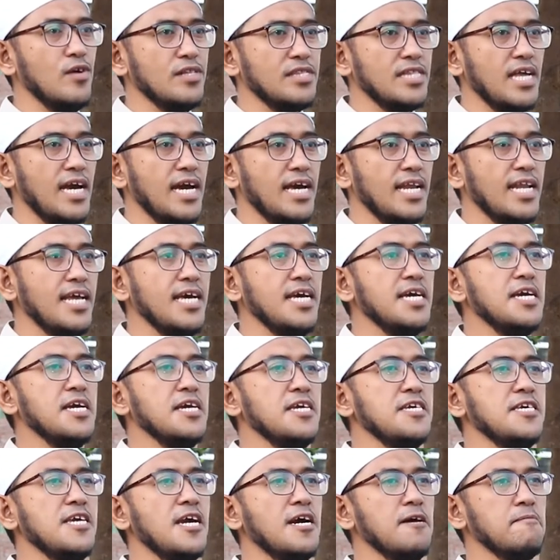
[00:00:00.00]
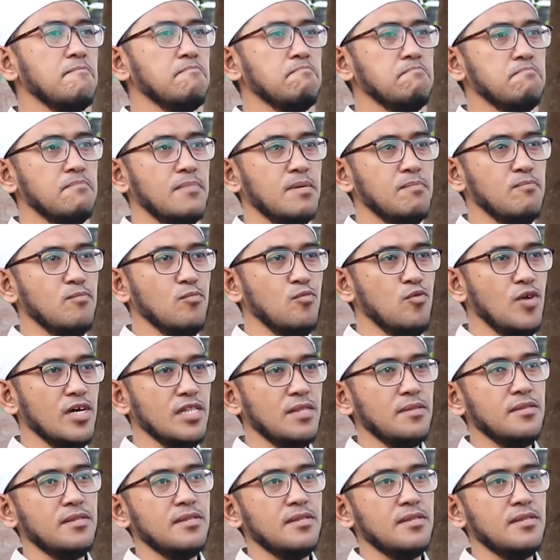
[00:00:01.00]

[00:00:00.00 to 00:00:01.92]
wa taala yang membuat